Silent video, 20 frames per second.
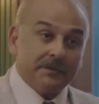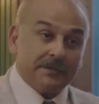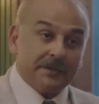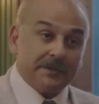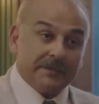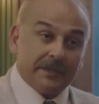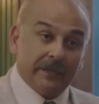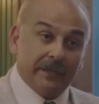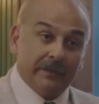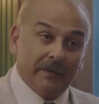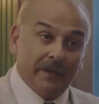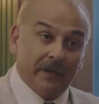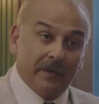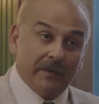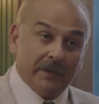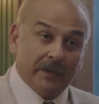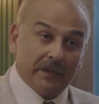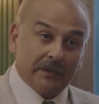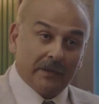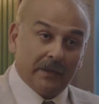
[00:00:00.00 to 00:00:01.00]
مش تسلم
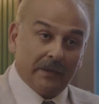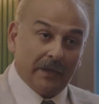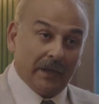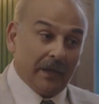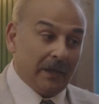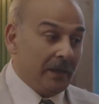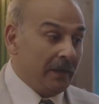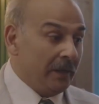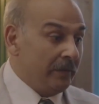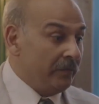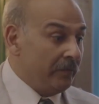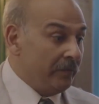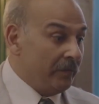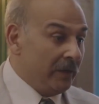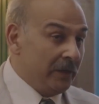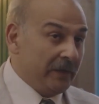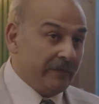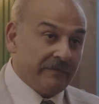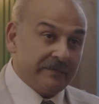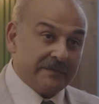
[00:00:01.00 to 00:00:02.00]
الاول يا طارق على ابو
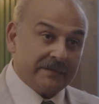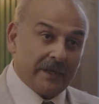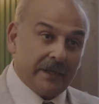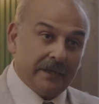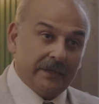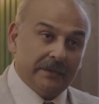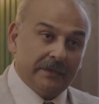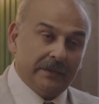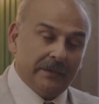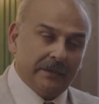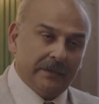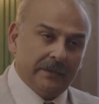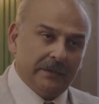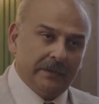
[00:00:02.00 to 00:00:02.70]
مؤلف مسرحيتنا